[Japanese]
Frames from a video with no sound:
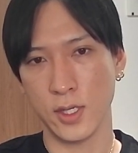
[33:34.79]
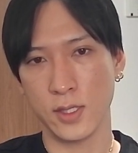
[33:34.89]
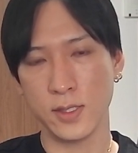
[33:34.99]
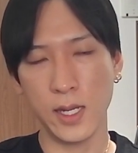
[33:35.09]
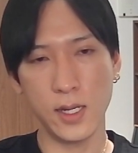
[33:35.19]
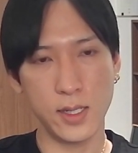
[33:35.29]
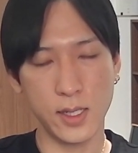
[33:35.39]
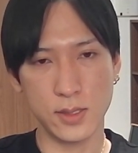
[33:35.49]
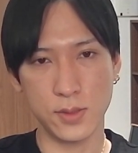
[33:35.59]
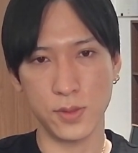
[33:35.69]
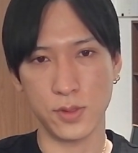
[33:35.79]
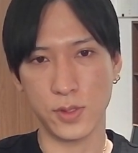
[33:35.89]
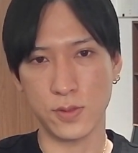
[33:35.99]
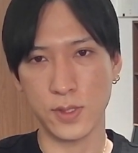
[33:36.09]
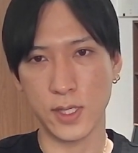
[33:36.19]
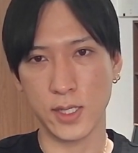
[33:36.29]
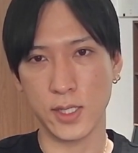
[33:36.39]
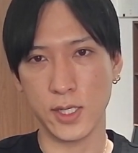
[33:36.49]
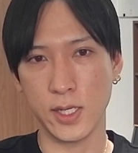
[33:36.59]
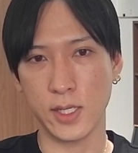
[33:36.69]
なんかその、ここから
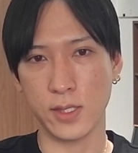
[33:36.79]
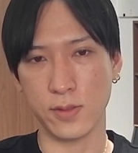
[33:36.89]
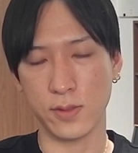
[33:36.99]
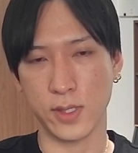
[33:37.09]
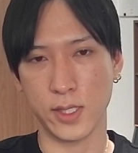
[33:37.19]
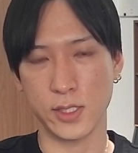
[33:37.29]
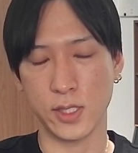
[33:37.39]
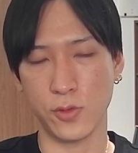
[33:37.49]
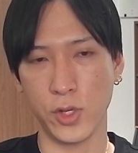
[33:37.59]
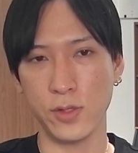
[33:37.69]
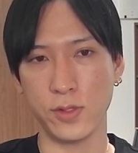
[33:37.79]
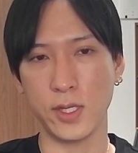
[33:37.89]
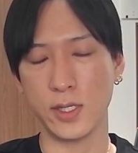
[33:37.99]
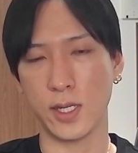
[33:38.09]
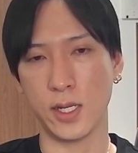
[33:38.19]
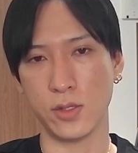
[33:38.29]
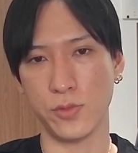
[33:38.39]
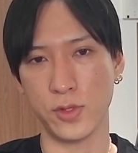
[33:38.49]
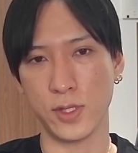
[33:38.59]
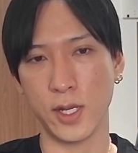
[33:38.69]
切り上げてくる形でトレンド出てきたなと
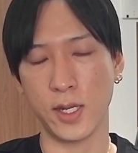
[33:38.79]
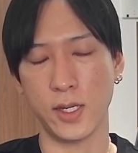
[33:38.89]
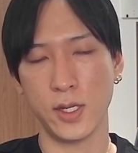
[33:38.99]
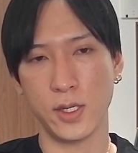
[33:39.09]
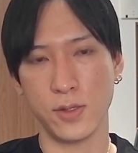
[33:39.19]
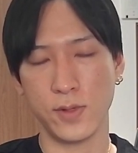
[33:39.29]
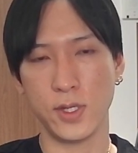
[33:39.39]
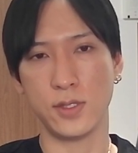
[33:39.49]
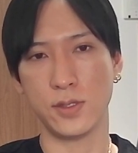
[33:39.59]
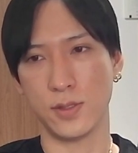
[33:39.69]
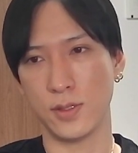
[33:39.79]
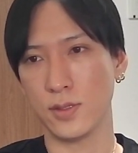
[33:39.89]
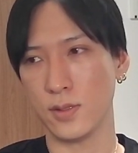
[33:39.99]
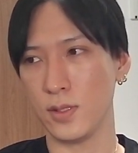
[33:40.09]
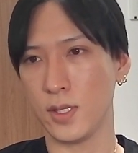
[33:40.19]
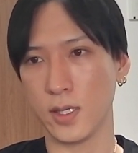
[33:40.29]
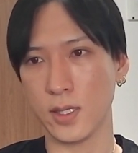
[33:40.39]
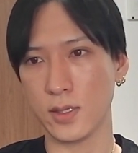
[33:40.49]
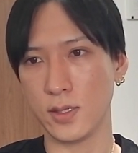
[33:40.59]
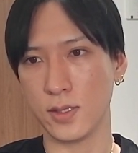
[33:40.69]
思ったら、上につく。そういった
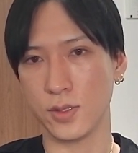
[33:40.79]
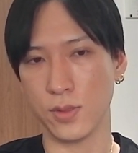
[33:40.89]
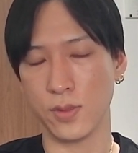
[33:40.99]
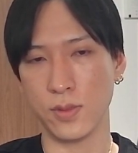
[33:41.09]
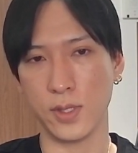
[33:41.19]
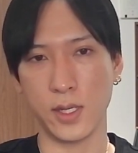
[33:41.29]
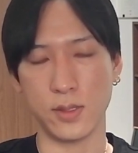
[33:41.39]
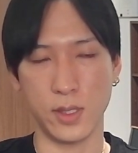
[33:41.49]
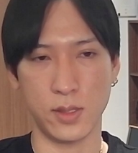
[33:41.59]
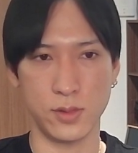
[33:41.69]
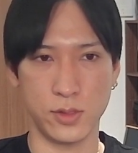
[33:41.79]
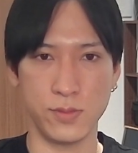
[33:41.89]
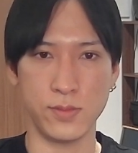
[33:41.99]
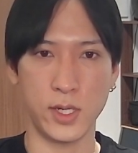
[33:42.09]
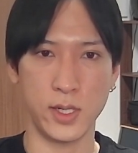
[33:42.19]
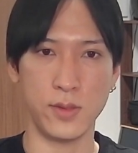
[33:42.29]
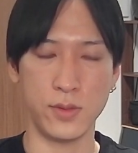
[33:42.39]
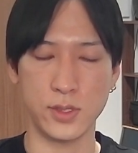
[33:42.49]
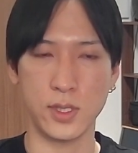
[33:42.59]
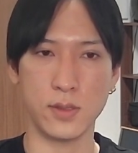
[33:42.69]
形で初動で、あの、順張りを
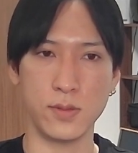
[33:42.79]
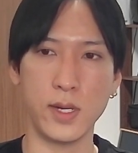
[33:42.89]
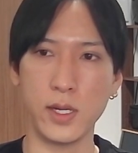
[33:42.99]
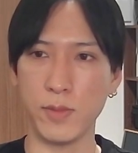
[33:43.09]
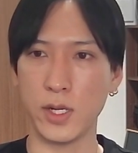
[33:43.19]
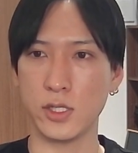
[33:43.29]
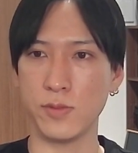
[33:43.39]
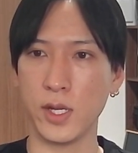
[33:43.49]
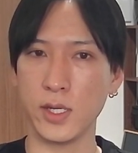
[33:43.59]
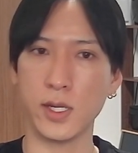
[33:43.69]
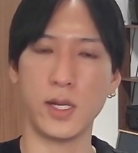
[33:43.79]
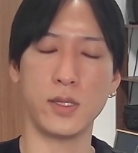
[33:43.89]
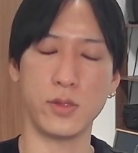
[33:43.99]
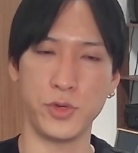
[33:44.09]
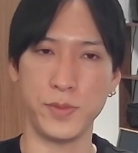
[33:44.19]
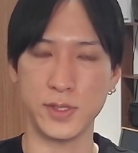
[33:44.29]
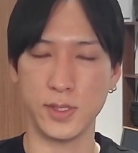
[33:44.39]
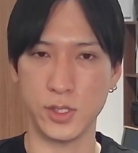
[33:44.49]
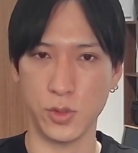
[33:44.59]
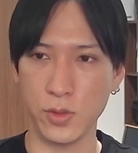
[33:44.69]
していくのが今一番いいかなと思いますね。
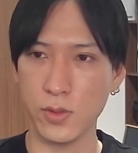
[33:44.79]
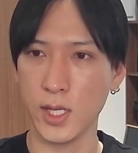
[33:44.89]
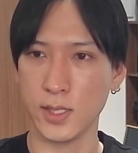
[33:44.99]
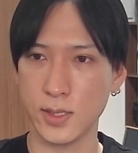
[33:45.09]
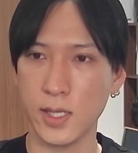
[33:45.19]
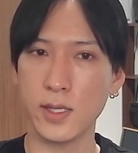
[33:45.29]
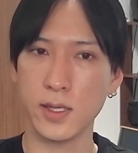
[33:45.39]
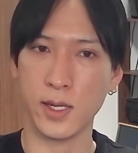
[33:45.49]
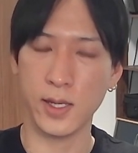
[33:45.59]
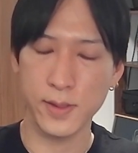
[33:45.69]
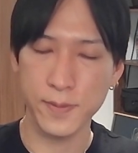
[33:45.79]
初動でですね。はい。